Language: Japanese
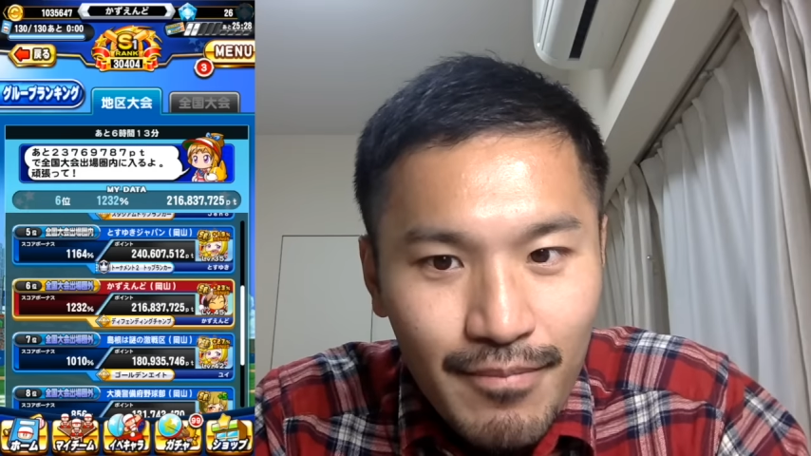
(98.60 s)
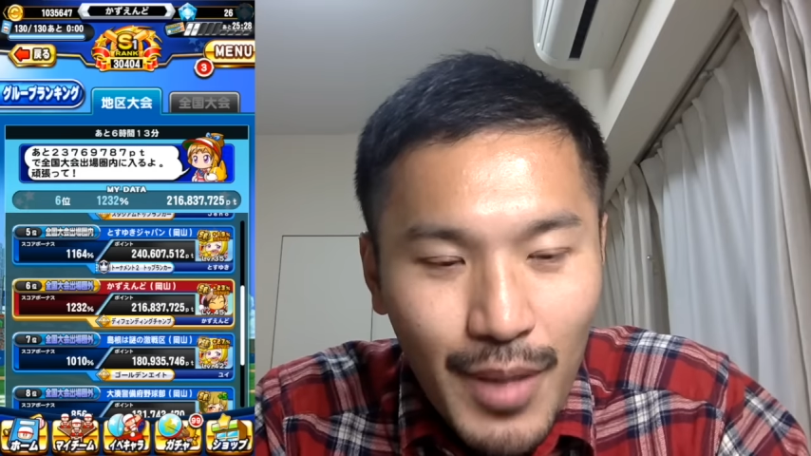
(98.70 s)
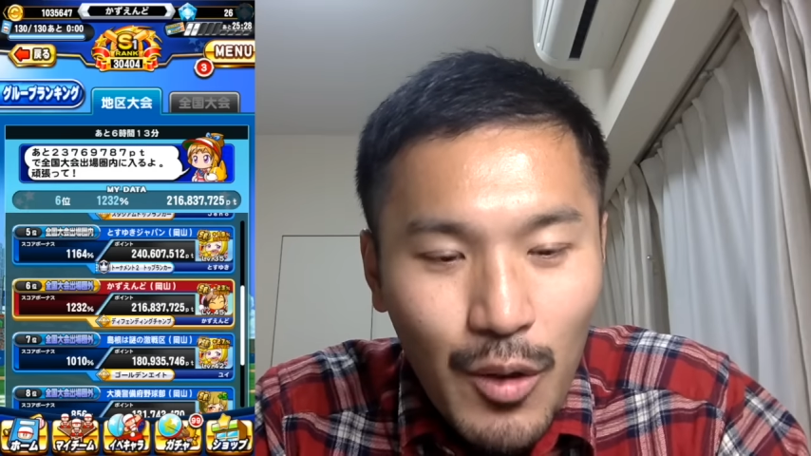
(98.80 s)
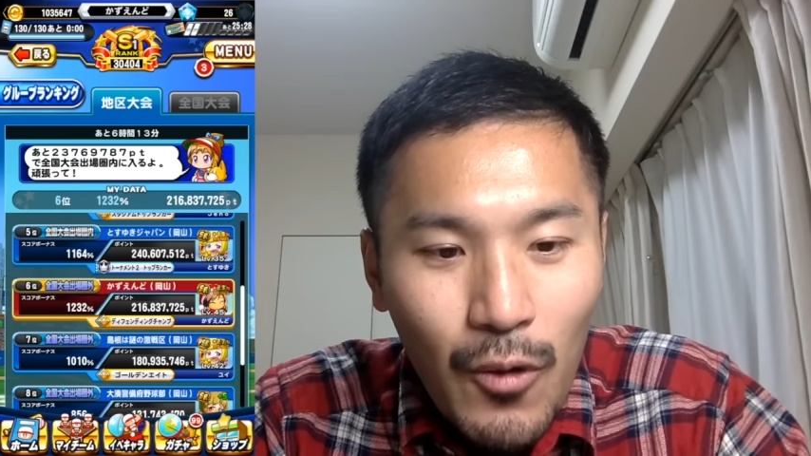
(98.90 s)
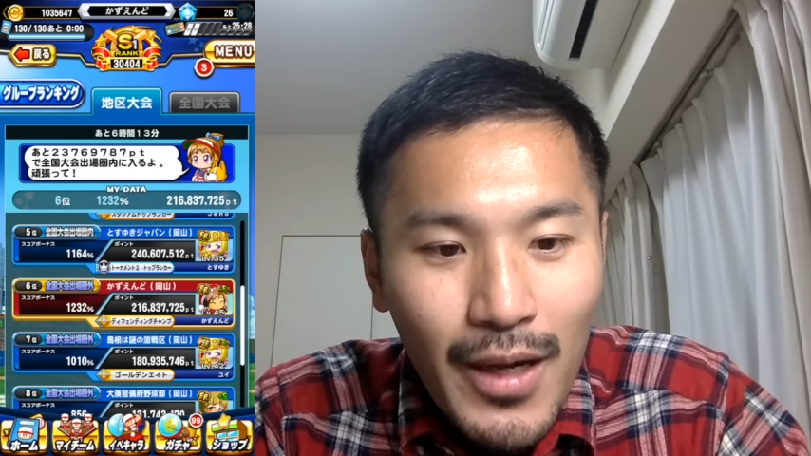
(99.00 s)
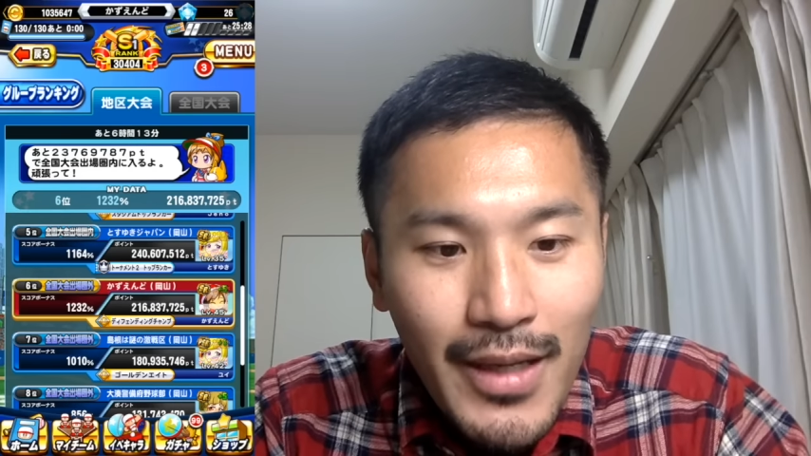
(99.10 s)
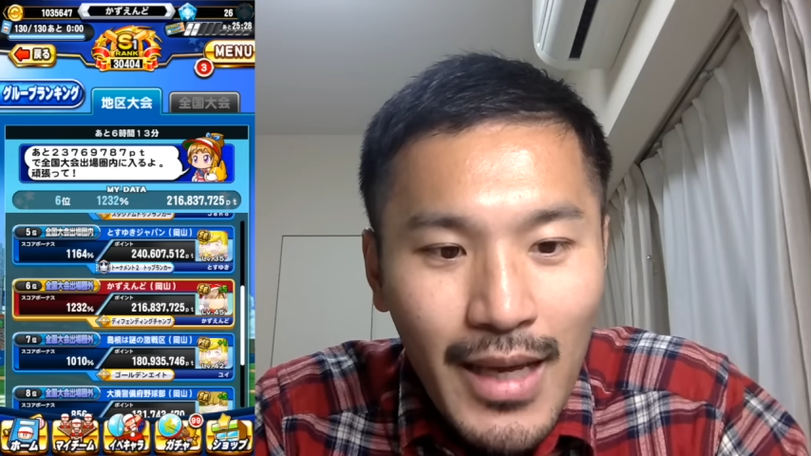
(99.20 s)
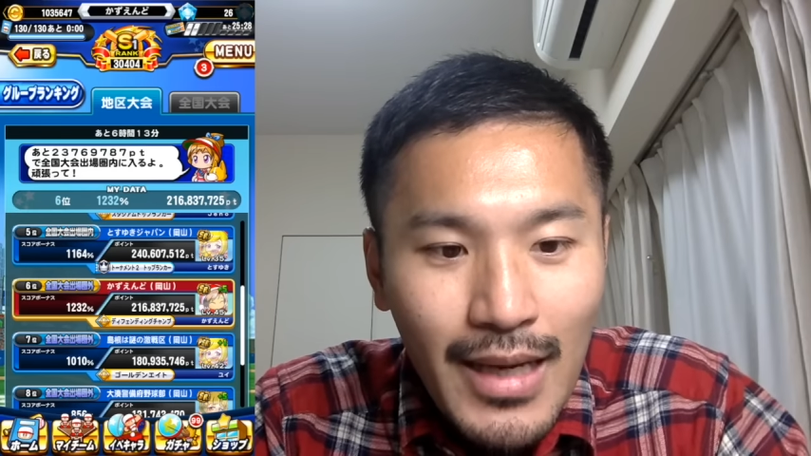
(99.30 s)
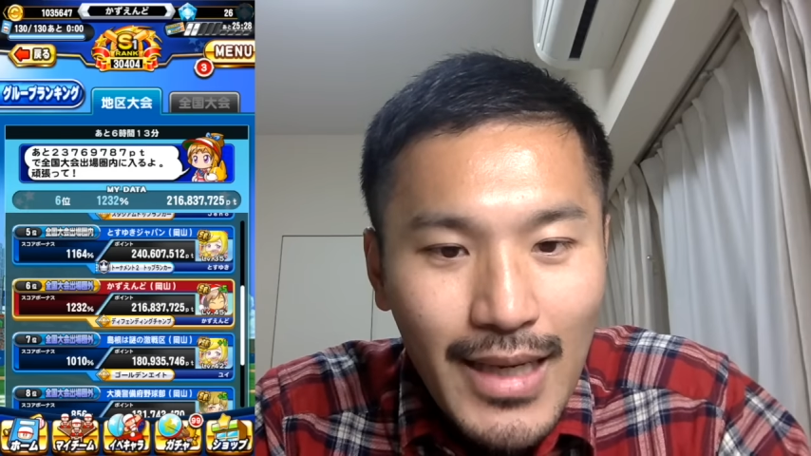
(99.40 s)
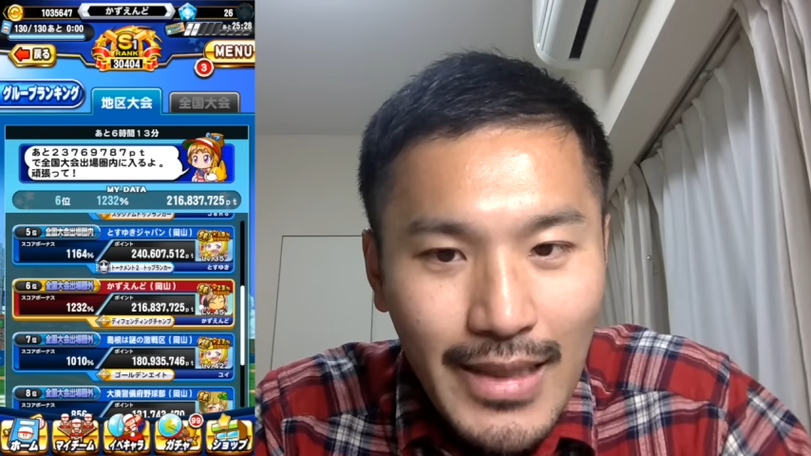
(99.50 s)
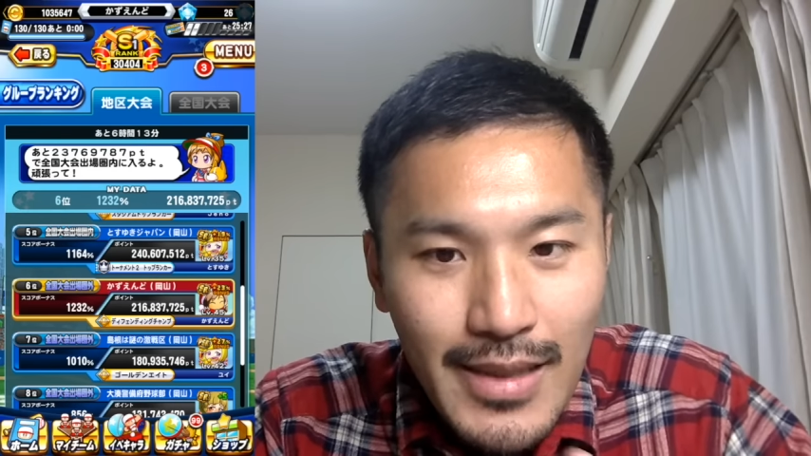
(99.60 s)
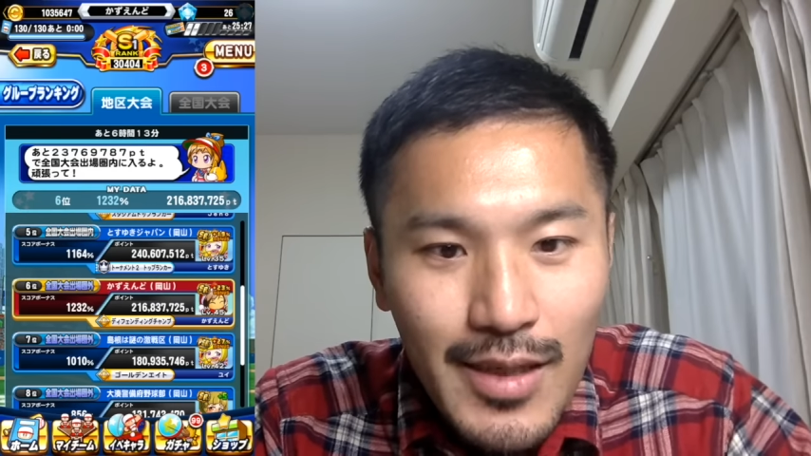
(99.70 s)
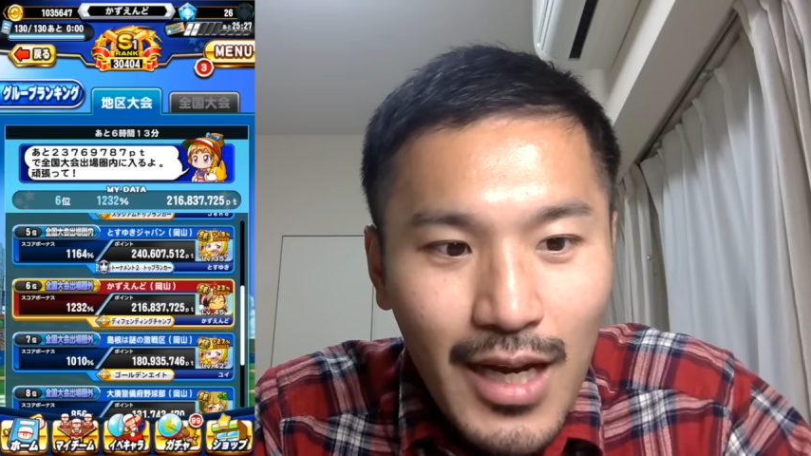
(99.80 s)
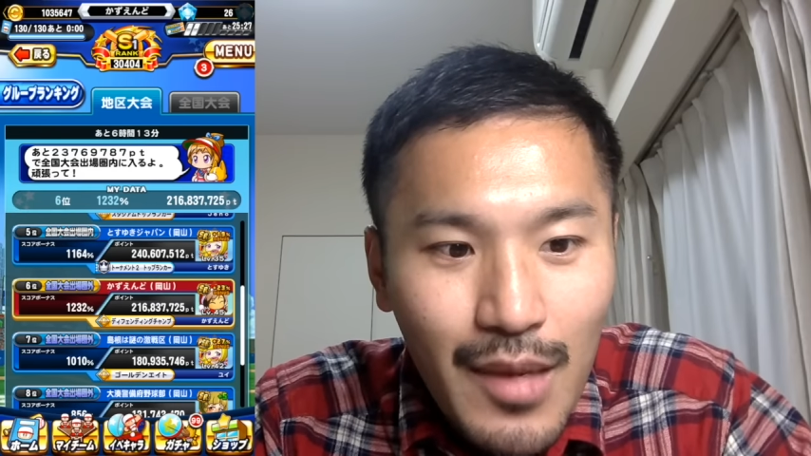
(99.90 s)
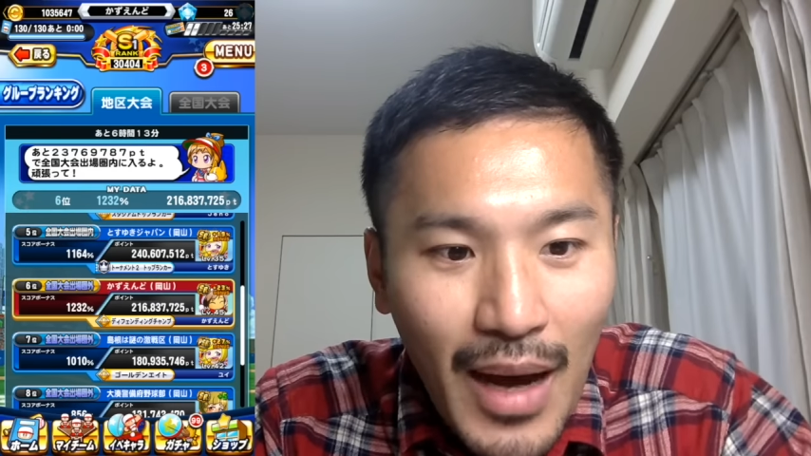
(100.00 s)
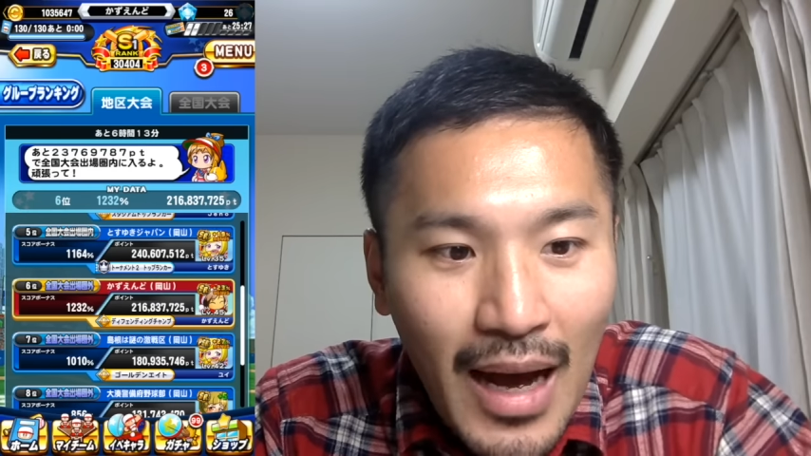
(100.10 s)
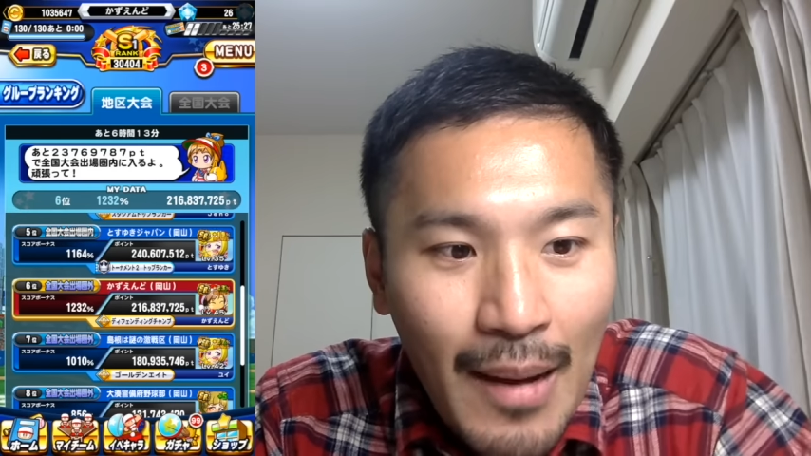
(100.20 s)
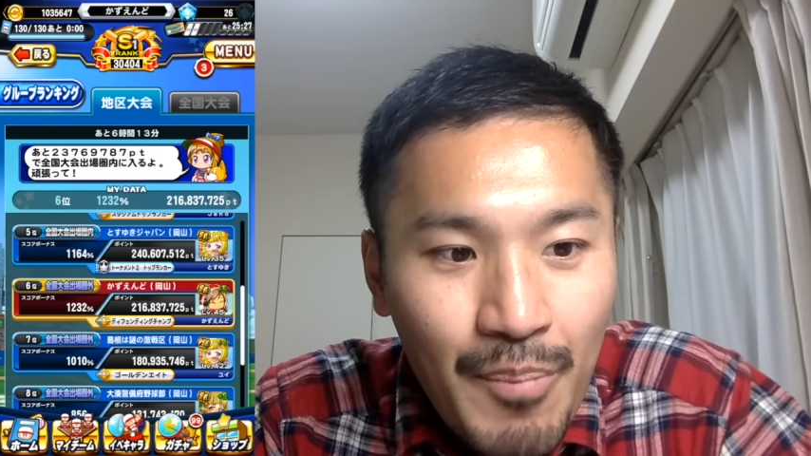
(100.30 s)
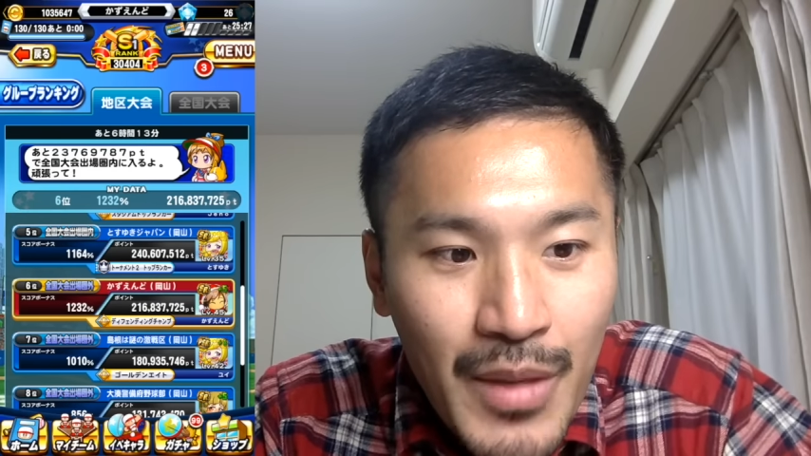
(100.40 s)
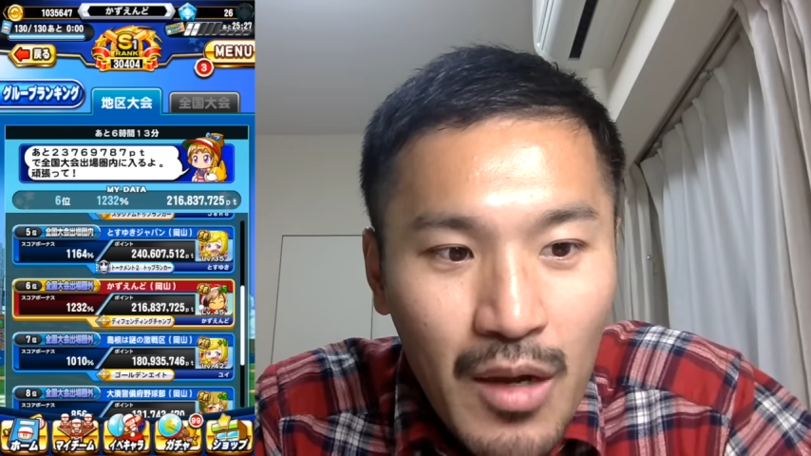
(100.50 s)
まあこっからね、がっつりやれば、